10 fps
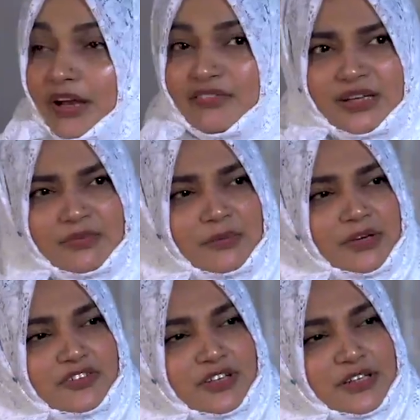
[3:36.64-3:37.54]
पहले वाली
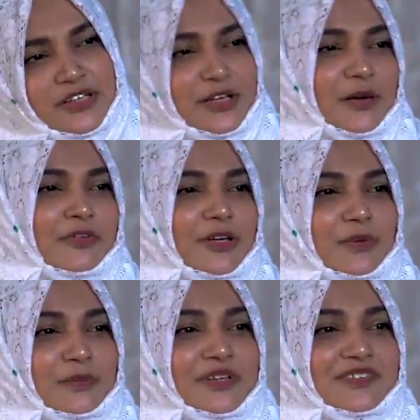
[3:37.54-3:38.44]
मामा अच्छे लगते हैं या अब वाली
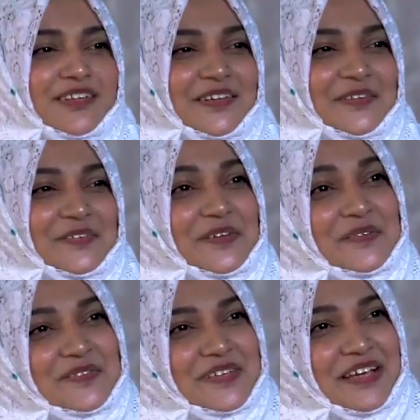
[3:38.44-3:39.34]
मामा अच्छी लगते हैं तो ये
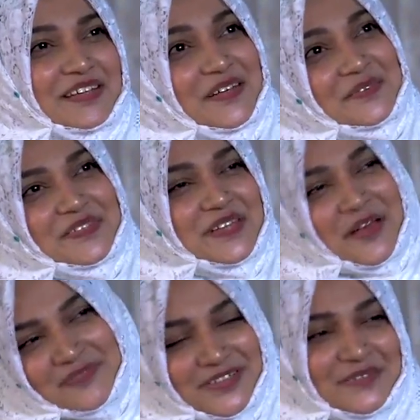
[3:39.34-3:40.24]
उनसे कहते हैं कि मुझे
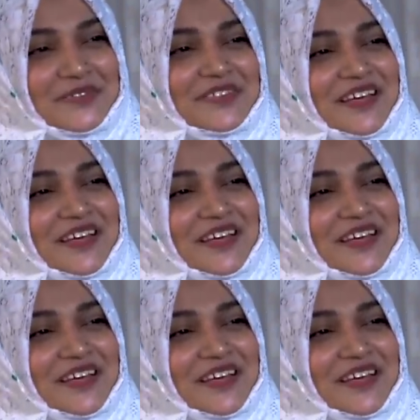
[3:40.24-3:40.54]
अब वाली मामा